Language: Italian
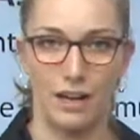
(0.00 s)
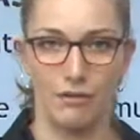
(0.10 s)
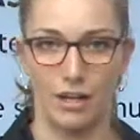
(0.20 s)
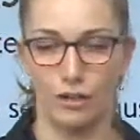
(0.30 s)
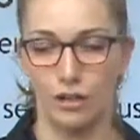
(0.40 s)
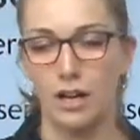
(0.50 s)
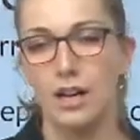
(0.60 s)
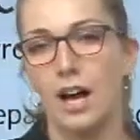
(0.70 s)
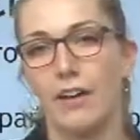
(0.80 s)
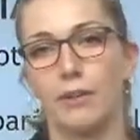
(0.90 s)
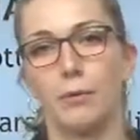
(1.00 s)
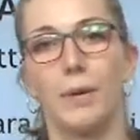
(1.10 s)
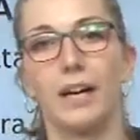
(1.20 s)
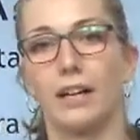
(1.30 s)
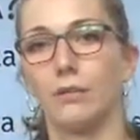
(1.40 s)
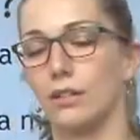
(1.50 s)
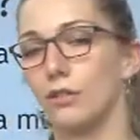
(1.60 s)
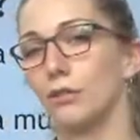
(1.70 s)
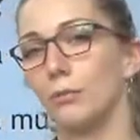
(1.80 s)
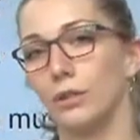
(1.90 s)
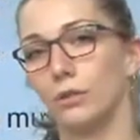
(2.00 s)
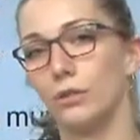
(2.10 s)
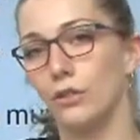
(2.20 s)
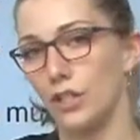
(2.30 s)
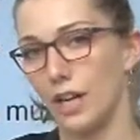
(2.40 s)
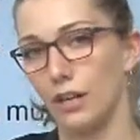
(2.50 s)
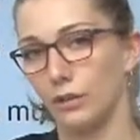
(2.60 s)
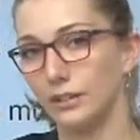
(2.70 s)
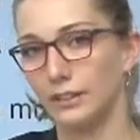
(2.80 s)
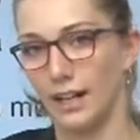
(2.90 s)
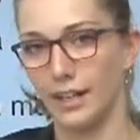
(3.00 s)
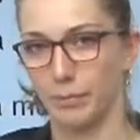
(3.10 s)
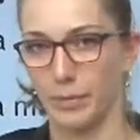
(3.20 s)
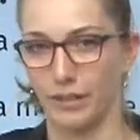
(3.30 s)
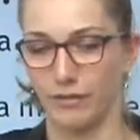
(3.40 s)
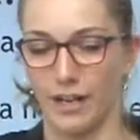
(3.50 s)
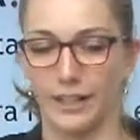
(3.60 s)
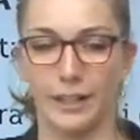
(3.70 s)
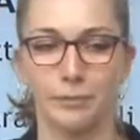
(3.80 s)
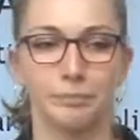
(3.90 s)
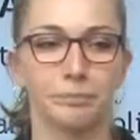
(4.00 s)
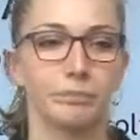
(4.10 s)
della fascia, avremo magari una sintomatologia lontana e periferica.